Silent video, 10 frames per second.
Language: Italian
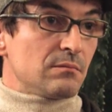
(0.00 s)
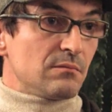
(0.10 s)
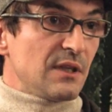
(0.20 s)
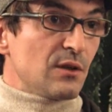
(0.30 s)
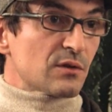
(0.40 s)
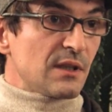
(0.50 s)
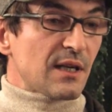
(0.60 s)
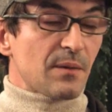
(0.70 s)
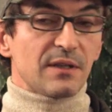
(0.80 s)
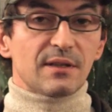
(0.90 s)
viene
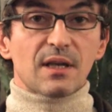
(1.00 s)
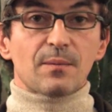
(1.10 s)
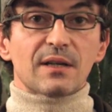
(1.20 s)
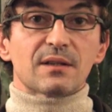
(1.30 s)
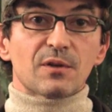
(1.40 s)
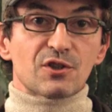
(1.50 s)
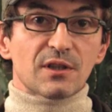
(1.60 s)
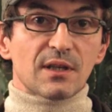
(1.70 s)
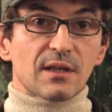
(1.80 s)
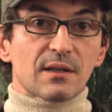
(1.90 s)
ordinariamente chiamata magia
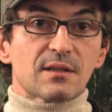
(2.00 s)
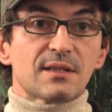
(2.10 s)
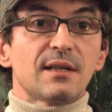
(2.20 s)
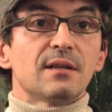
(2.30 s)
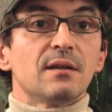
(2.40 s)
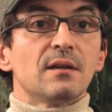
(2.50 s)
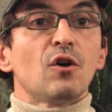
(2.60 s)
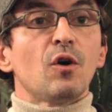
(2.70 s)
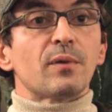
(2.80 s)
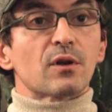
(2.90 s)
nera, se
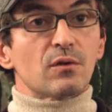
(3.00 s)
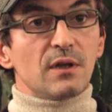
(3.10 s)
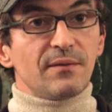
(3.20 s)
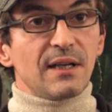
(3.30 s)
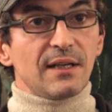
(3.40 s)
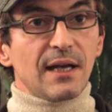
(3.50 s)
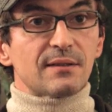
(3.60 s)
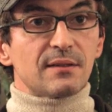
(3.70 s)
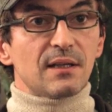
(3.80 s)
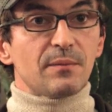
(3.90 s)
opera con i livelli
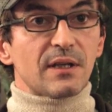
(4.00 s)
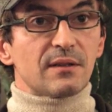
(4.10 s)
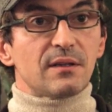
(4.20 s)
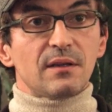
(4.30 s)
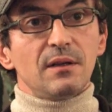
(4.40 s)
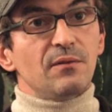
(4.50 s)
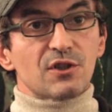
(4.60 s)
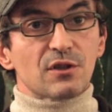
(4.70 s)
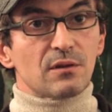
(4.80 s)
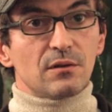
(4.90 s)
alti della mente
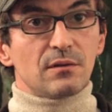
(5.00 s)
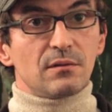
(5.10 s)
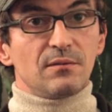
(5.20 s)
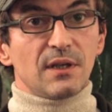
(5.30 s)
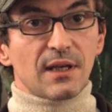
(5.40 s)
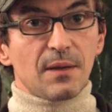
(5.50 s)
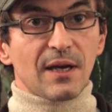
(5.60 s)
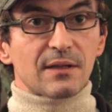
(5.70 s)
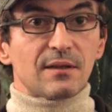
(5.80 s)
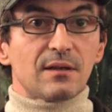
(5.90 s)
invece viene
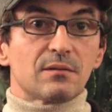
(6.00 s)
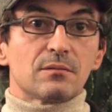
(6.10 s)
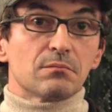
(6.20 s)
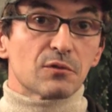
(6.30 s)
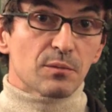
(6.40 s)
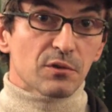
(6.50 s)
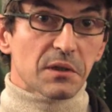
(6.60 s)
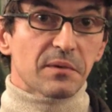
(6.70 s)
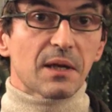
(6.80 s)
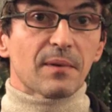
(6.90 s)
chiamata, si
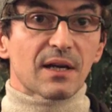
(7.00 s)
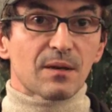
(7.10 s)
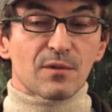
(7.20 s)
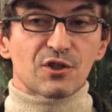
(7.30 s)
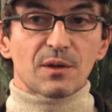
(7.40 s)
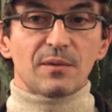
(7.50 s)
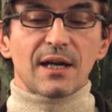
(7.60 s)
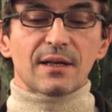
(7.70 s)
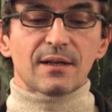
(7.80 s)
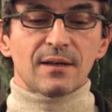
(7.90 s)
potrebbe chiamare magia
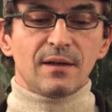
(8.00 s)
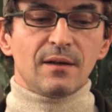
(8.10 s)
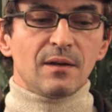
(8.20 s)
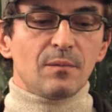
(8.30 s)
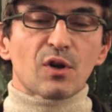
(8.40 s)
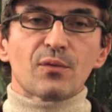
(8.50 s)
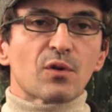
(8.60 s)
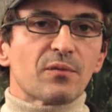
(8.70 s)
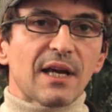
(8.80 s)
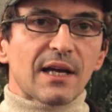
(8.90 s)
bianca. Però è
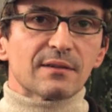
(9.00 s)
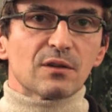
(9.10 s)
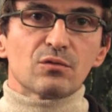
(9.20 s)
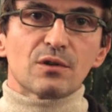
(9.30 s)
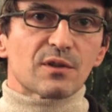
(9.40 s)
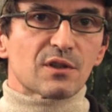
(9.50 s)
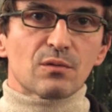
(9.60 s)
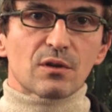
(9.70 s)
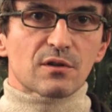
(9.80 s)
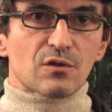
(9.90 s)
fuorviante, tutte queste
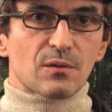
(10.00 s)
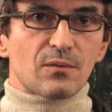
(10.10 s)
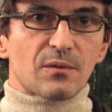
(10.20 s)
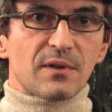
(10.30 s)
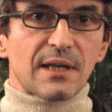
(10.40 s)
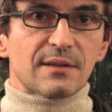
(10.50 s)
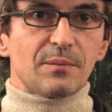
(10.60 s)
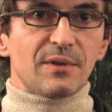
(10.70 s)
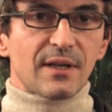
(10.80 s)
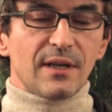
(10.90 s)
due cose sono fuorvianti,
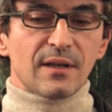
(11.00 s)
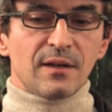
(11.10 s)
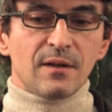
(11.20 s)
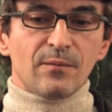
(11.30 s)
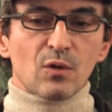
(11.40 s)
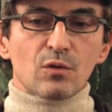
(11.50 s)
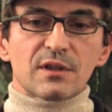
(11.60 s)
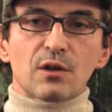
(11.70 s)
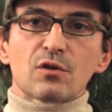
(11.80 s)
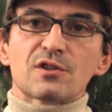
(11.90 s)
perché uno
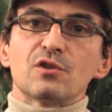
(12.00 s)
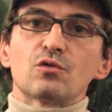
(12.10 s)
dei grossi